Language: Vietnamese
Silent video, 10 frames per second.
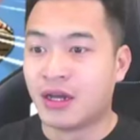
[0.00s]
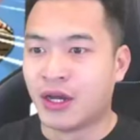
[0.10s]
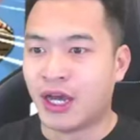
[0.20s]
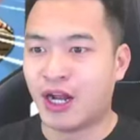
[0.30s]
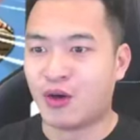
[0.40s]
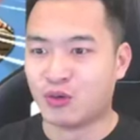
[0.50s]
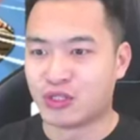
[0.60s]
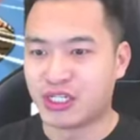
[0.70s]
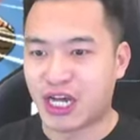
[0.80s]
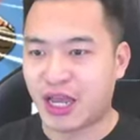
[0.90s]
Hello,
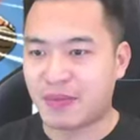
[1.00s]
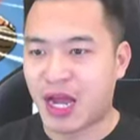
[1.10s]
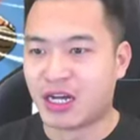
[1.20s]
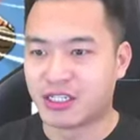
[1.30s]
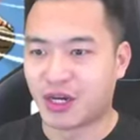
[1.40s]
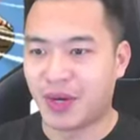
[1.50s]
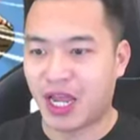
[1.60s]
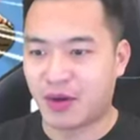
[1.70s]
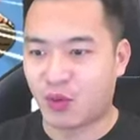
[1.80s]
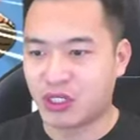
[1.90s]
xin chào anh em nhá. Chào mừng anh
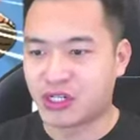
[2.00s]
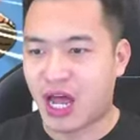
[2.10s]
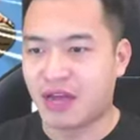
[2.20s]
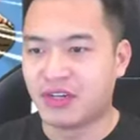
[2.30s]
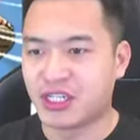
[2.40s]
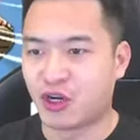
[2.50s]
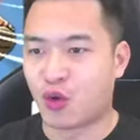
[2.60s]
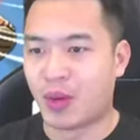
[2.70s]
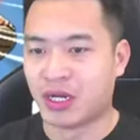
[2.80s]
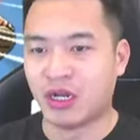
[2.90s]
em đã quay trở lại với channel của
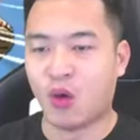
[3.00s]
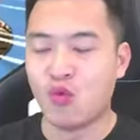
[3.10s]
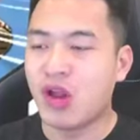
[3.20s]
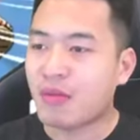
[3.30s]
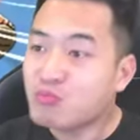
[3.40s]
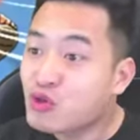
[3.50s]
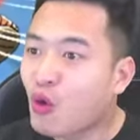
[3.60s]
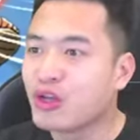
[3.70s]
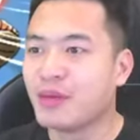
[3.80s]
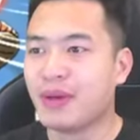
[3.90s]
mình. Lâu lắm
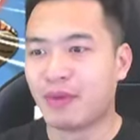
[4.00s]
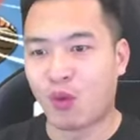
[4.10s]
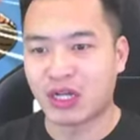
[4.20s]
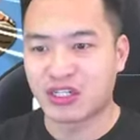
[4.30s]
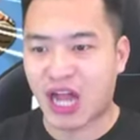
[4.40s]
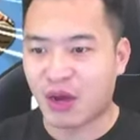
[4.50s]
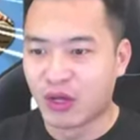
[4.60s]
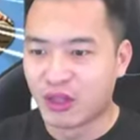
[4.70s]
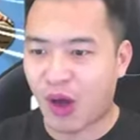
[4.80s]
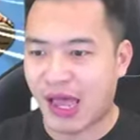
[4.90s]
rồi thì mình mới quay trở lại
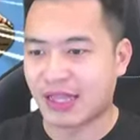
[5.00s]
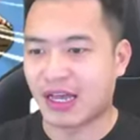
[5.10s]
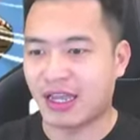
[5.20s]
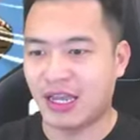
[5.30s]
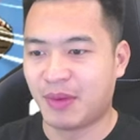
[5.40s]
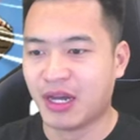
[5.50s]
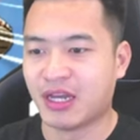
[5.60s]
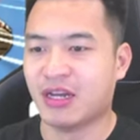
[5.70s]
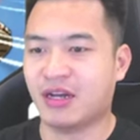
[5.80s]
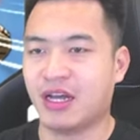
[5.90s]
huyền thoại hải tặc anh em ơi.
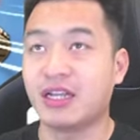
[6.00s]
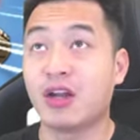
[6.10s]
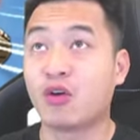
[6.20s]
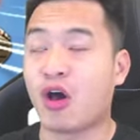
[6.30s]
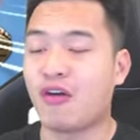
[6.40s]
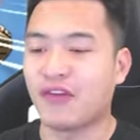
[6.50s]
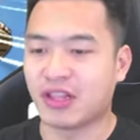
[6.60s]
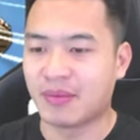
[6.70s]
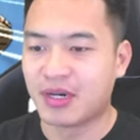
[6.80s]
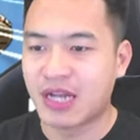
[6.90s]
Đấy, đâu đó phải
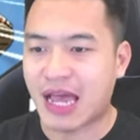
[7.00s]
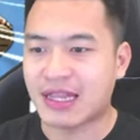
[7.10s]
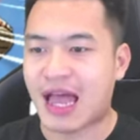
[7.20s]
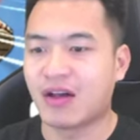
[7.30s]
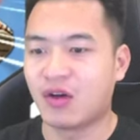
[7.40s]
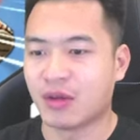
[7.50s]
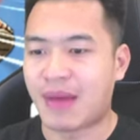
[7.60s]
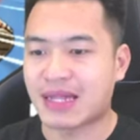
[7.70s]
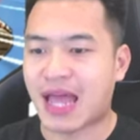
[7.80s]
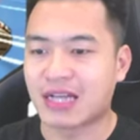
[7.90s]
tầm hơn 2 tháng rồi,
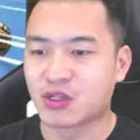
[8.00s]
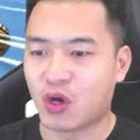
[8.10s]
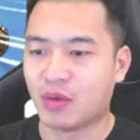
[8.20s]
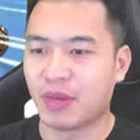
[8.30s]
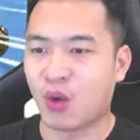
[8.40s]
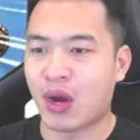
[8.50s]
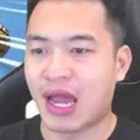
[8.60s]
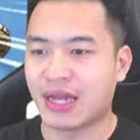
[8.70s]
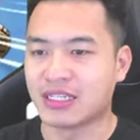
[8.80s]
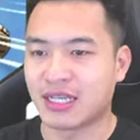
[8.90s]
3 tháng rồi. Mình quay
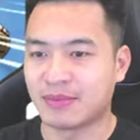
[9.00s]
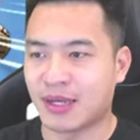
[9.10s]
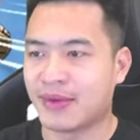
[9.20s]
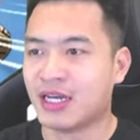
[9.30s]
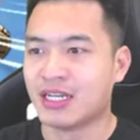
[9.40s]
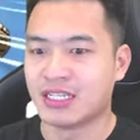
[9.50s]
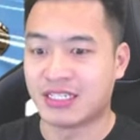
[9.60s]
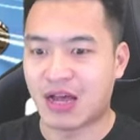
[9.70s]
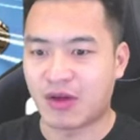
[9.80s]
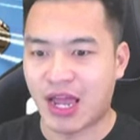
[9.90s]
lại để xem xem mà
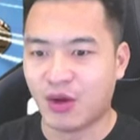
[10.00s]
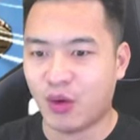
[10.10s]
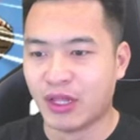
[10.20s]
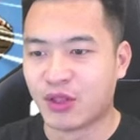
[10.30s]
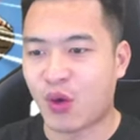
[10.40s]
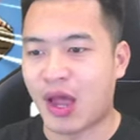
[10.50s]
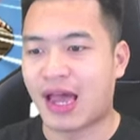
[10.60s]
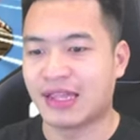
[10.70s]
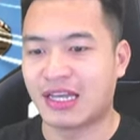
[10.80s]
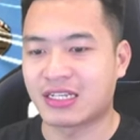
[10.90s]
dạo này huyền thoại
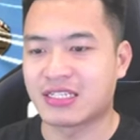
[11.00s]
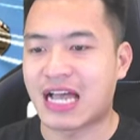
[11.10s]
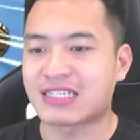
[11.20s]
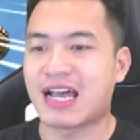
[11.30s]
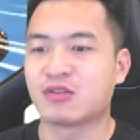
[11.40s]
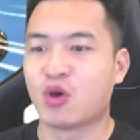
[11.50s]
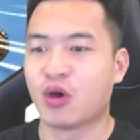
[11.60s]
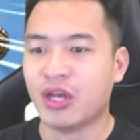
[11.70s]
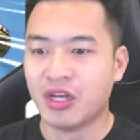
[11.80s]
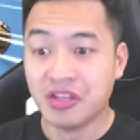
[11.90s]
hải tặc ra sao rồi.
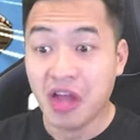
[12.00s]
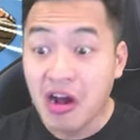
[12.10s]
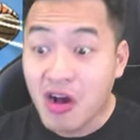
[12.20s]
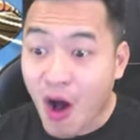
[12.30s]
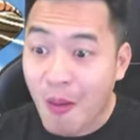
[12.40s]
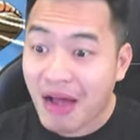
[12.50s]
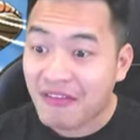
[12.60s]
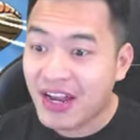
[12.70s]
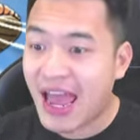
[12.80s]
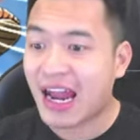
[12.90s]
Nhưng có một cái
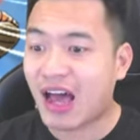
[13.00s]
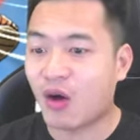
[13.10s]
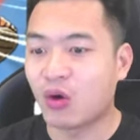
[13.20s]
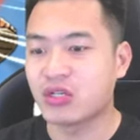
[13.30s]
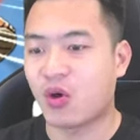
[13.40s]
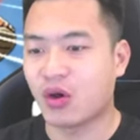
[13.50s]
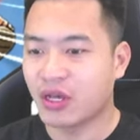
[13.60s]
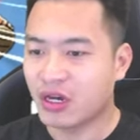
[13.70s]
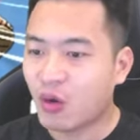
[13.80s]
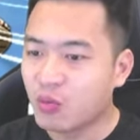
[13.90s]
vấn đề là ôi rồi,
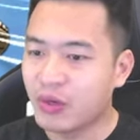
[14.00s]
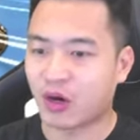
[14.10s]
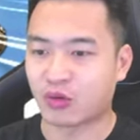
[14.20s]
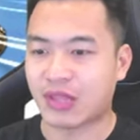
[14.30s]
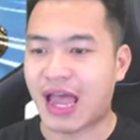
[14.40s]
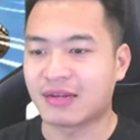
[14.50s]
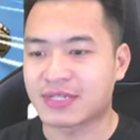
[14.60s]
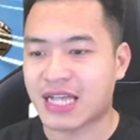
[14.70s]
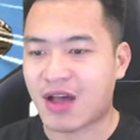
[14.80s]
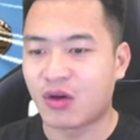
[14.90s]
không hiểu tại làm
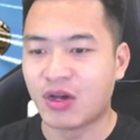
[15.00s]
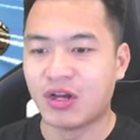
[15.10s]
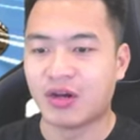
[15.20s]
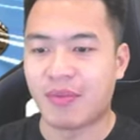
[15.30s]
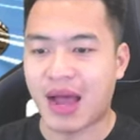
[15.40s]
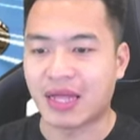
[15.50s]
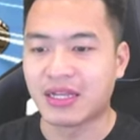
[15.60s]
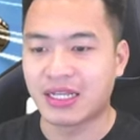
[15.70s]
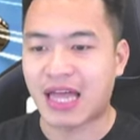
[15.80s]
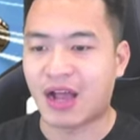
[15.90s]
sao mà những
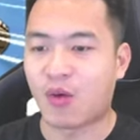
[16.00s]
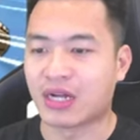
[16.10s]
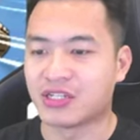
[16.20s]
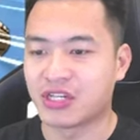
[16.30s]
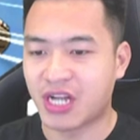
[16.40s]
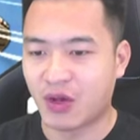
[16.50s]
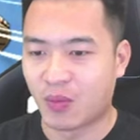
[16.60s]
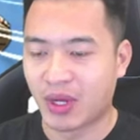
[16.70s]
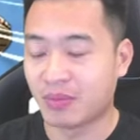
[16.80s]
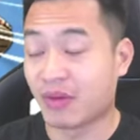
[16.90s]
cái tài khoản trước đây của
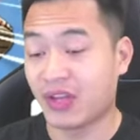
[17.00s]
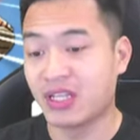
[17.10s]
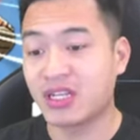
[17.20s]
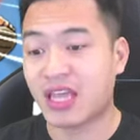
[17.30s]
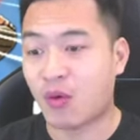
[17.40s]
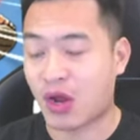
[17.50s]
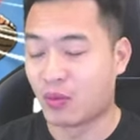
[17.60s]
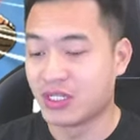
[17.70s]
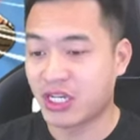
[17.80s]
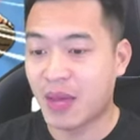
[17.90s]
mình bởi vì những tài khoản của
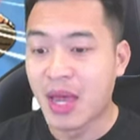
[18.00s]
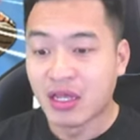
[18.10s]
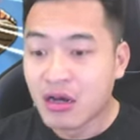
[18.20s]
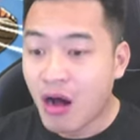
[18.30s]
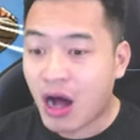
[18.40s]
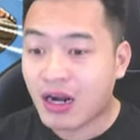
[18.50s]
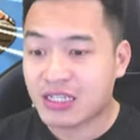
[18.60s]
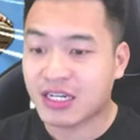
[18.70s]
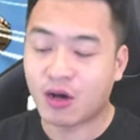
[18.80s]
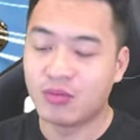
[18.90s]
mình chơi game thường là
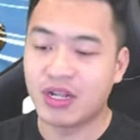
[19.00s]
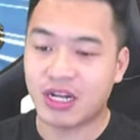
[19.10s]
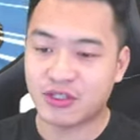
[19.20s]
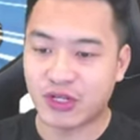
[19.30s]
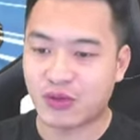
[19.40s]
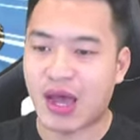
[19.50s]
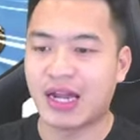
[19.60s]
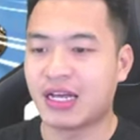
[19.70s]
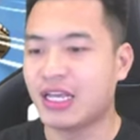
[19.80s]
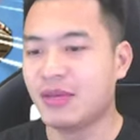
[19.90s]
sẽ không liên kết số điện thoại hay
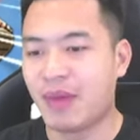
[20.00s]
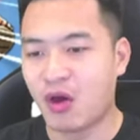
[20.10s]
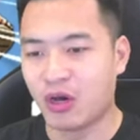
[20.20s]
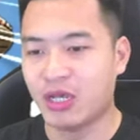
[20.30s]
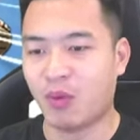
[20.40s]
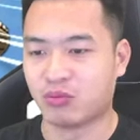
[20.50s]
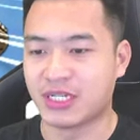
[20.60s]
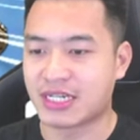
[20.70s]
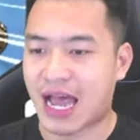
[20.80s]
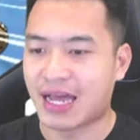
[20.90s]
là email y mùng
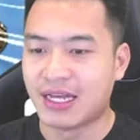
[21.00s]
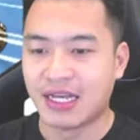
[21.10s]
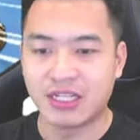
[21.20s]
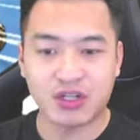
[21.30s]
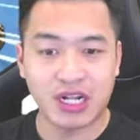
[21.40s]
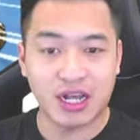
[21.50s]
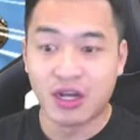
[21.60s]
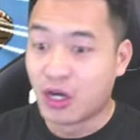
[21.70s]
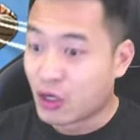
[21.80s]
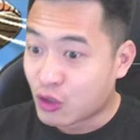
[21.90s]
gì cả thế cho nên là
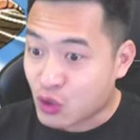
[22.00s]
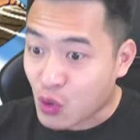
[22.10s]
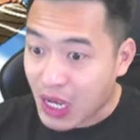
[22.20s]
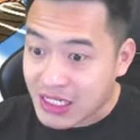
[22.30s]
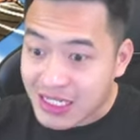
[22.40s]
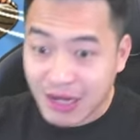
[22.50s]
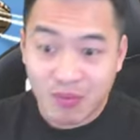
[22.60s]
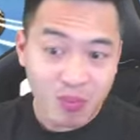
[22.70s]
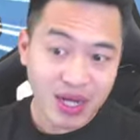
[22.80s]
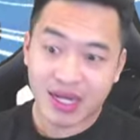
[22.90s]
nó xóa sạch
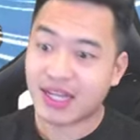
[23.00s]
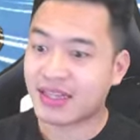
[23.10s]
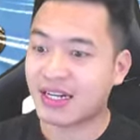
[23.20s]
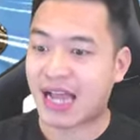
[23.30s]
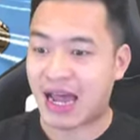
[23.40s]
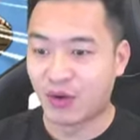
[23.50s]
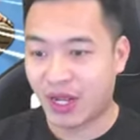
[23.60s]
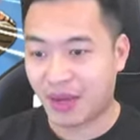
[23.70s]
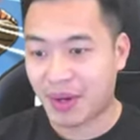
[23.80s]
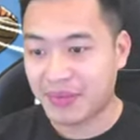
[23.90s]
bách hết tất cả luôn anh
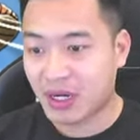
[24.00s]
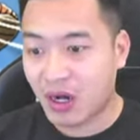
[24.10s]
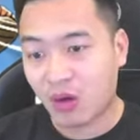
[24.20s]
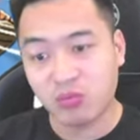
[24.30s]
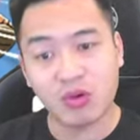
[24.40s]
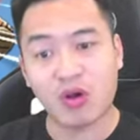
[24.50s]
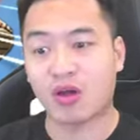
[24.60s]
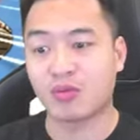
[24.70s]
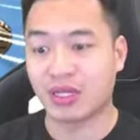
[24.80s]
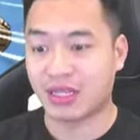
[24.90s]
em ạ không
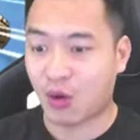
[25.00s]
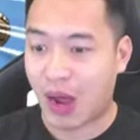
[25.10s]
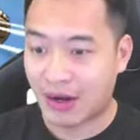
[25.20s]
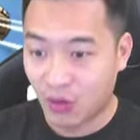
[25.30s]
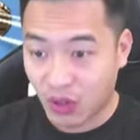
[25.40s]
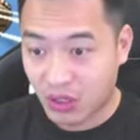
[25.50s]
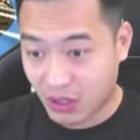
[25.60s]
còn một cái tài khoản nào luôn